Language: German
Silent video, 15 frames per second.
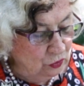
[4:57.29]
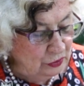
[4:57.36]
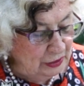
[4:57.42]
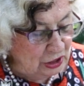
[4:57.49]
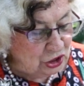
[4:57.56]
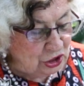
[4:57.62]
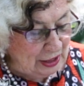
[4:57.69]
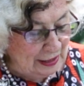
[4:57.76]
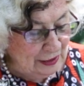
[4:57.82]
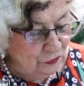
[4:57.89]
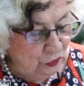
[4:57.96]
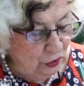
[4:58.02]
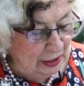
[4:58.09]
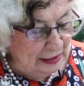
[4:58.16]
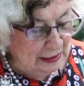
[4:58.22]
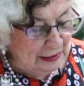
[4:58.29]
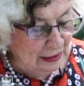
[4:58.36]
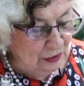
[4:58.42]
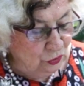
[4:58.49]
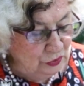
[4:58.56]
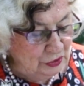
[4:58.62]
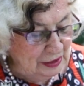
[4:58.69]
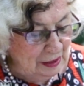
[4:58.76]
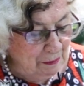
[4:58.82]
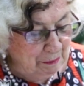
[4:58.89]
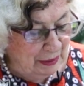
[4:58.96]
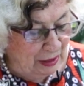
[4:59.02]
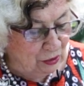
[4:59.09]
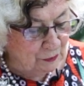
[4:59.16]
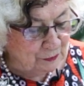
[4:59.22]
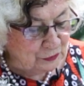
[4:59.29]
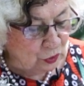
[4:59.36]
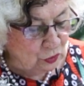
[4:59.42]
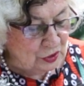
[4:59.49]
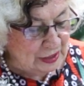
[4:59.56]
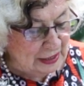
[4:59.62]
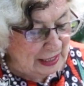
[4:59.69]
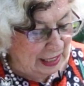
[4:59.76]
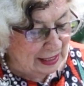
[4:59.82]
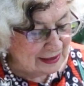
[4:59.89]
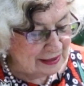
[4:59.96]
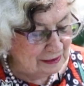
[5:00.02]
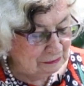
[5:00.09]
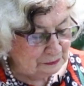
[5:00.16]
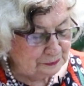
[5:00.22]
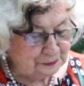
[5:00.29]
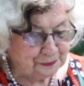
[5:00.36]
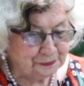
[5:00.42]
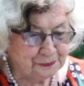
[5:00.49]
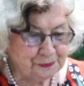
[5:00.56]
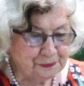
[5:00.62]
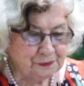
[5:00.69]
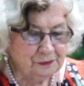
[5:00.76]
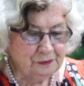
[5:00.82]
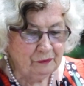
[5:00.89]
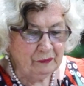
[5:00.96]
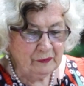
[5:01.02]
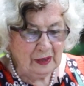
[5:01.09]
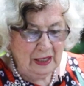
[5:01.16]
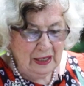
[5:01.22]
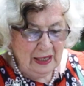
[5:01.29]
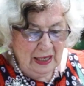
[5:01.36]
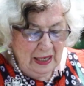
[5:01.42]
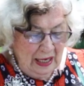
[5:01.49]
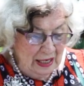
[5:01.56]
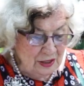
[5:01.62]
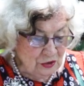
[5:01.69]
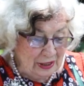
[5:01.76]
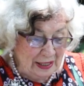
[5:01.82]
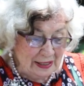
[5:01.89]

Und er stand vor ihnen unter dem Baum, und sie aßen. Also